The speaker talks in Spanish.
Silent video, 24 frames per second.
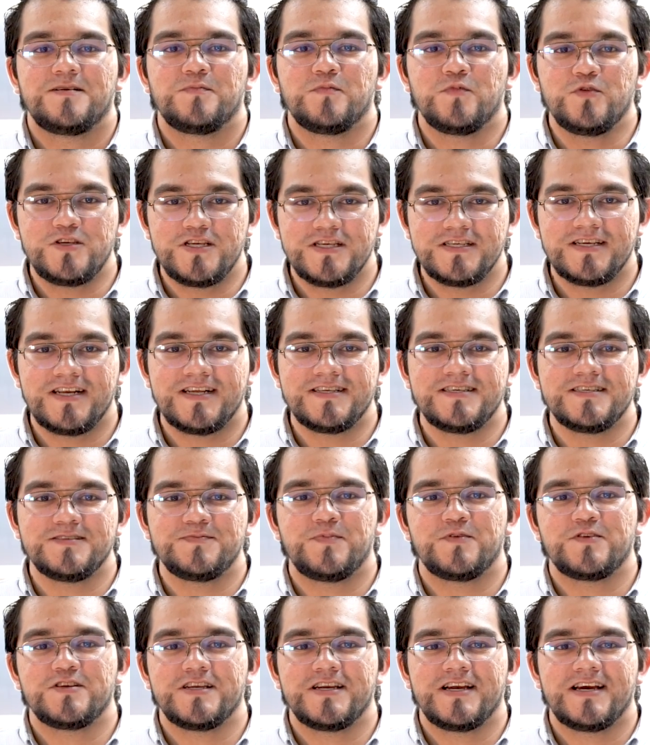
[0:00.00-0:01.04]
Muchas gracias
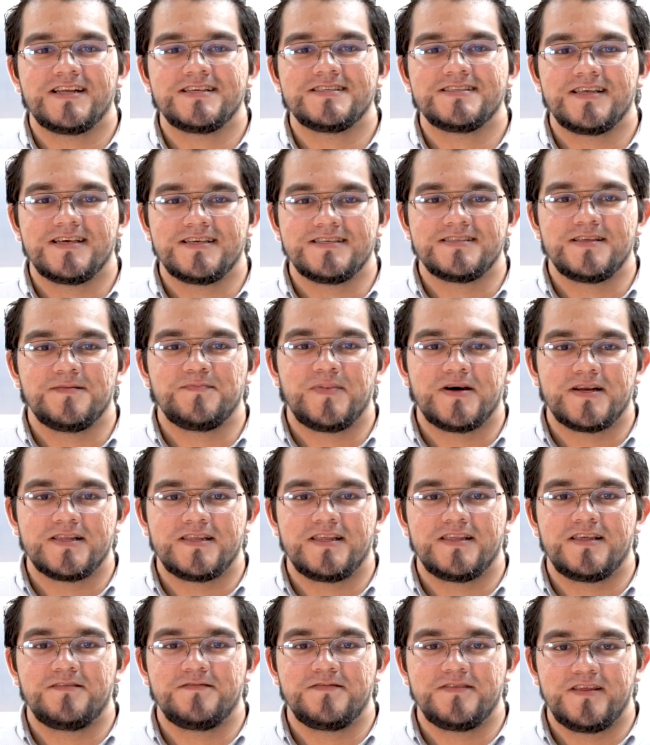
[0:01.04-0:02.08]
por llegar hasta esta
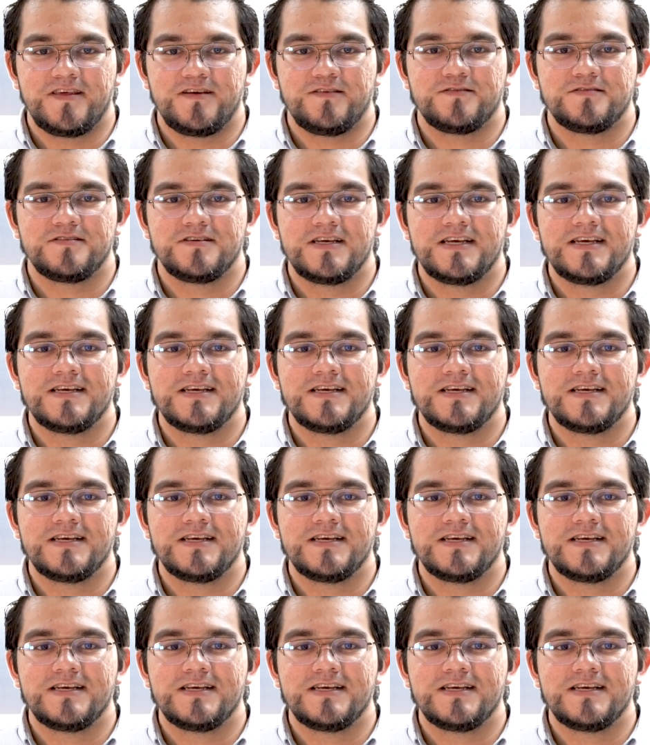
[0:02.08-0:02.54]
parte del video.